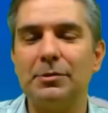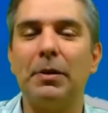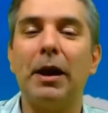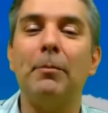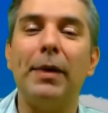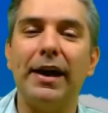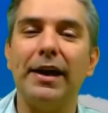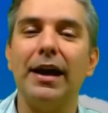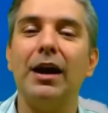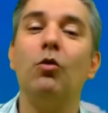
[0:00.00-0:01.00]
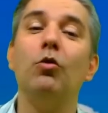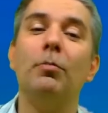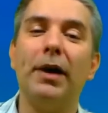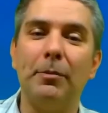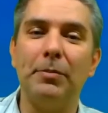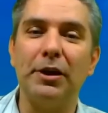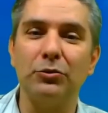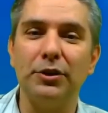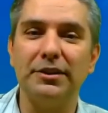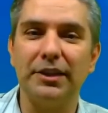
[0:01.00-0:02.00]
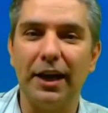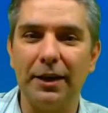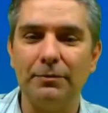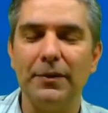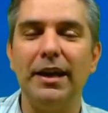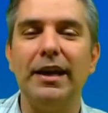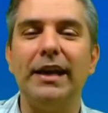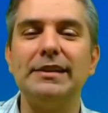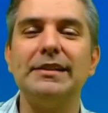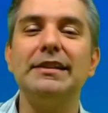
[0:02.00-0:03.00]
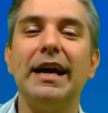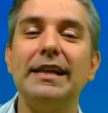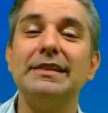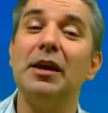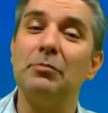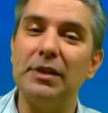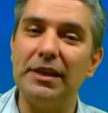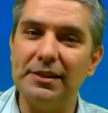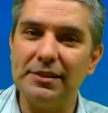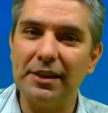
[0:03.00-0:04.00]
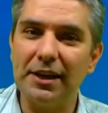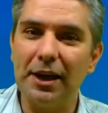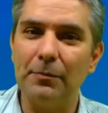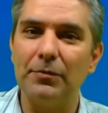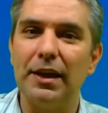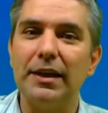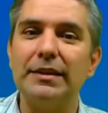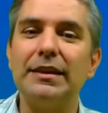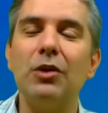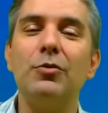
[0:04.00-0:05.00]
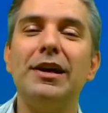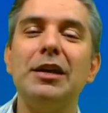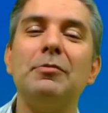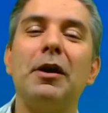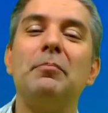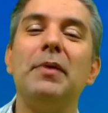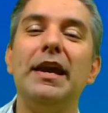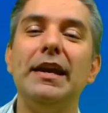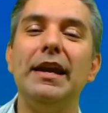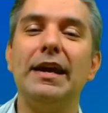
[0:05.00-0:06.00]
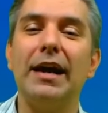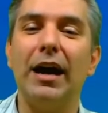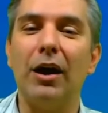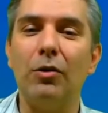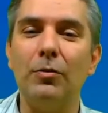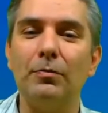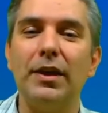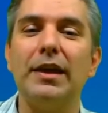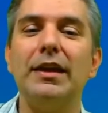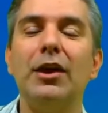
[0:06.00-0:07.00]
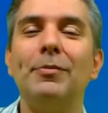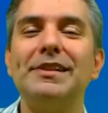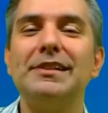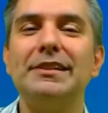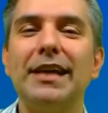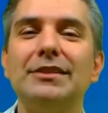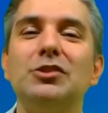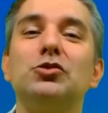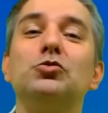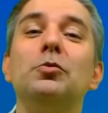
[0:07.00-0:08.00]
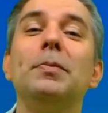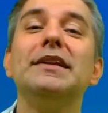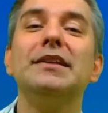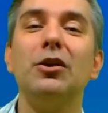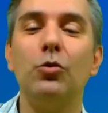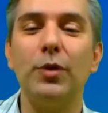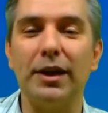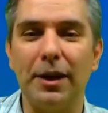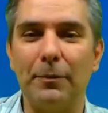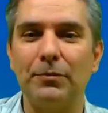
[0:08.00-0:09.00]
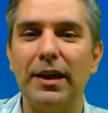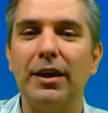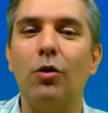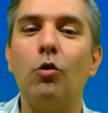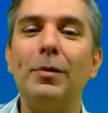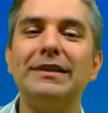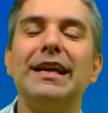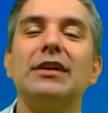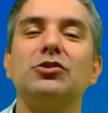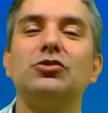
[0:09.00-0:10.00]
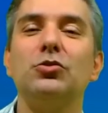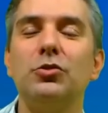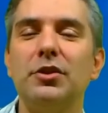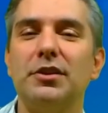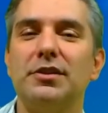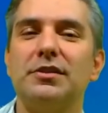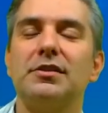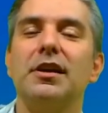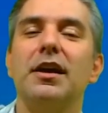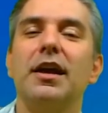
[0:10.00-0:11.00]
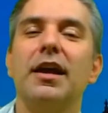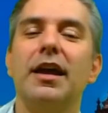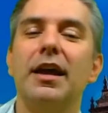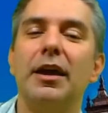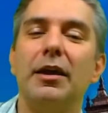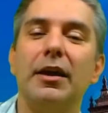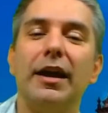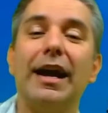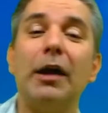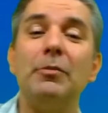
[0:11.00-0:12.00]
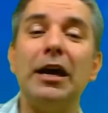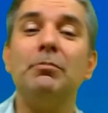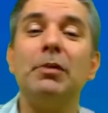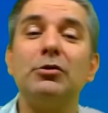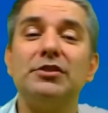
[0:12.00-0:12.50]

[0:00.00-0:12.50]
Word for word: para parar ou para pernoitar, a cidade é mística, tem um clima bem legal e é uma cidade super tranquila. Como atrações, é, caminhar pelo